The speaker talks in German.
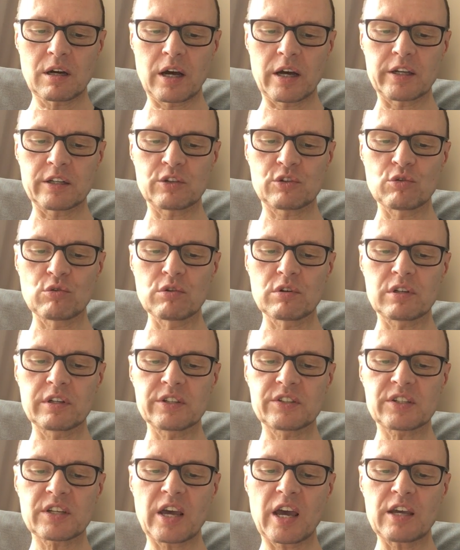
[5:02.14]
Ein
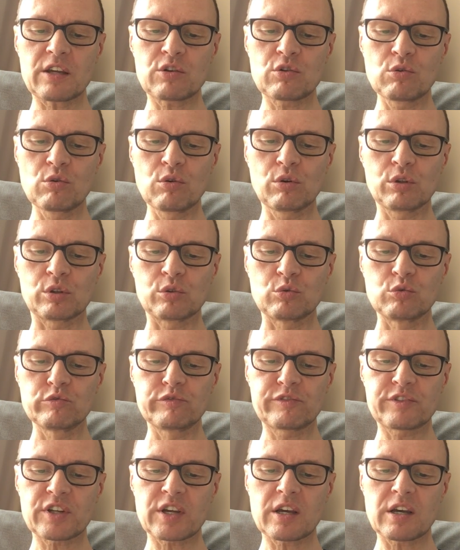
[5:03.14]
dunkles Echo
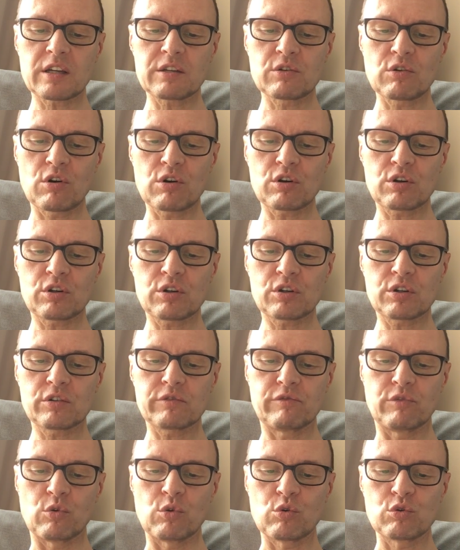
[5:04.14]
ruft er noch,
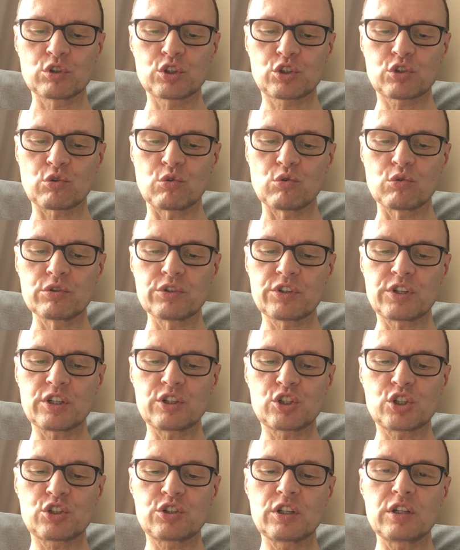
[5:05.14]
wo schon
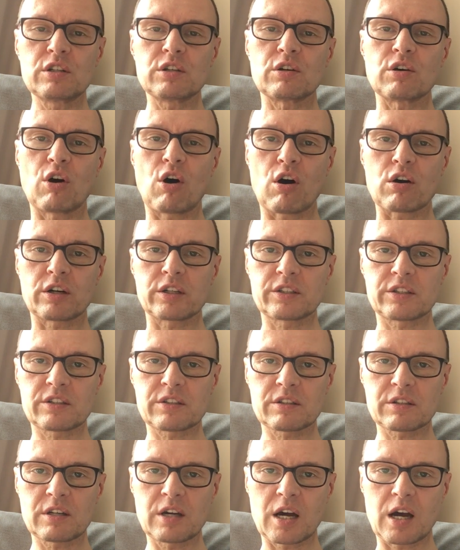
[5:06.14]
die Stille
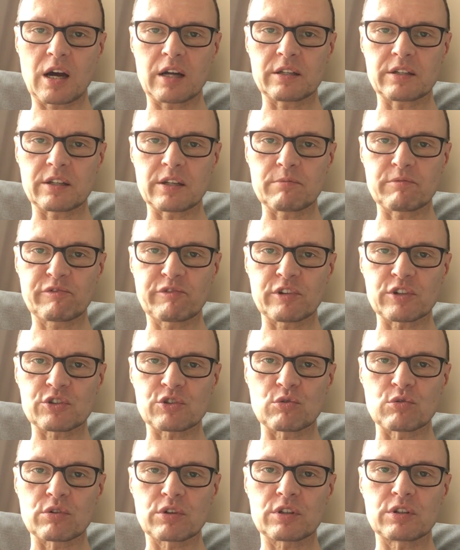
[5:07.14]
hockt an dem
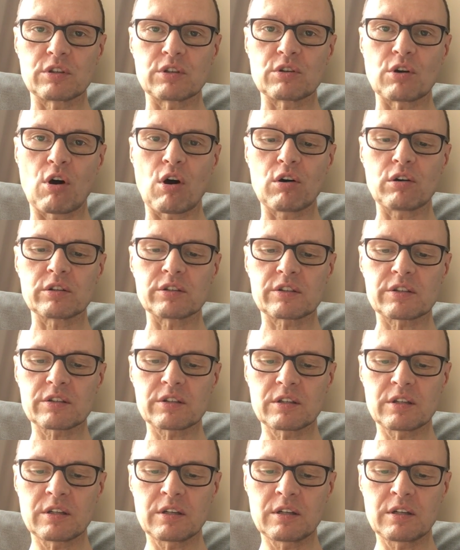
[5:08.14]
versunknen Ort.